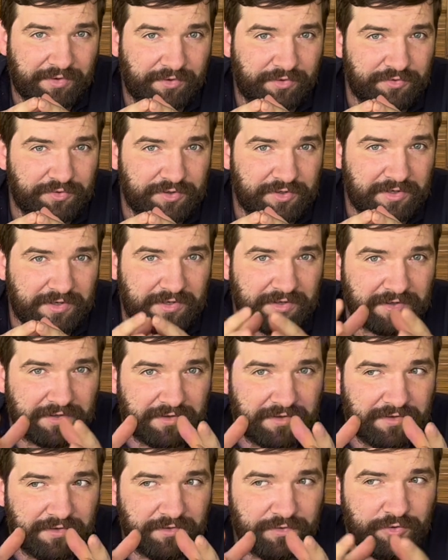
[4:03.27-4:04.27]
godzinę
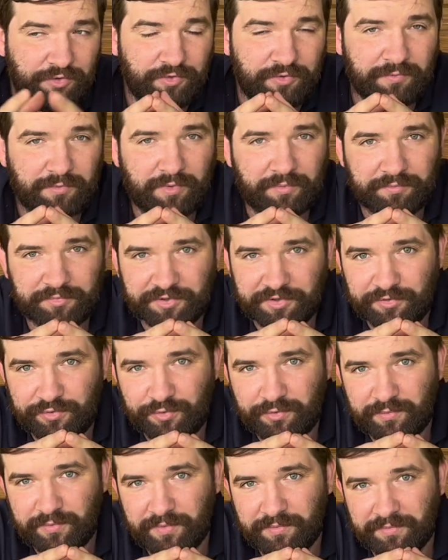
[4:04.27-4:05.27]
siódmą przed
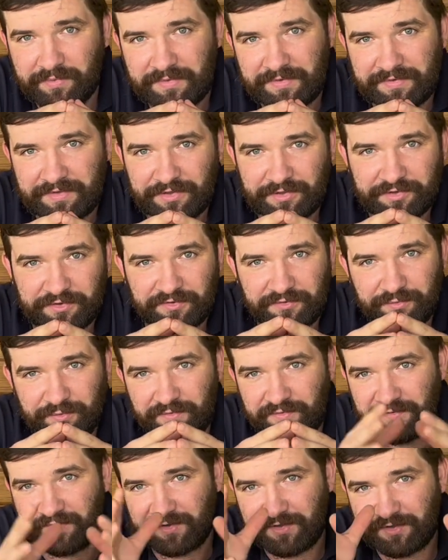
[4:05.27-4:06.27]
siódmą, także
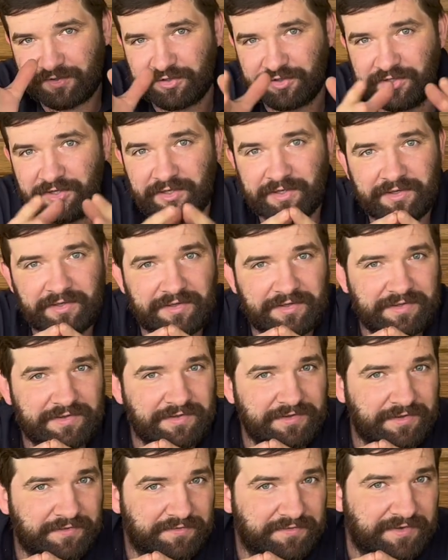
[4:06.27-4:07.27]
słońce jeszcze
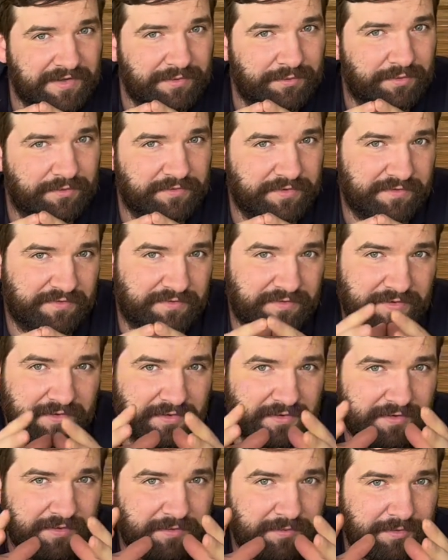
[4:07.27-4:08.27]
nie wstało, więc
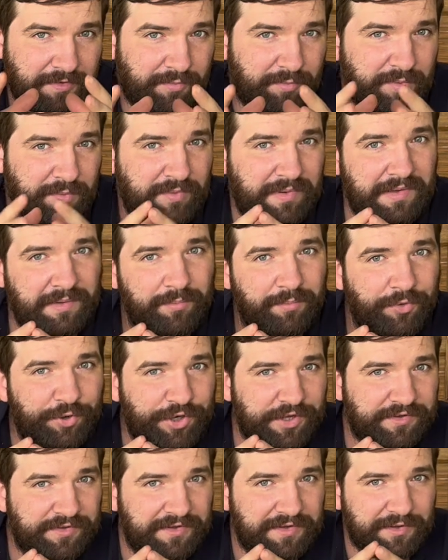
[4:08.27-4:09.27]
robimy
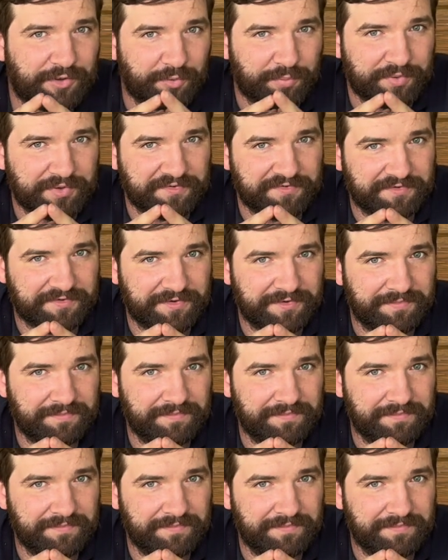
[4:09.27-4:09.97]
poranny oprysk.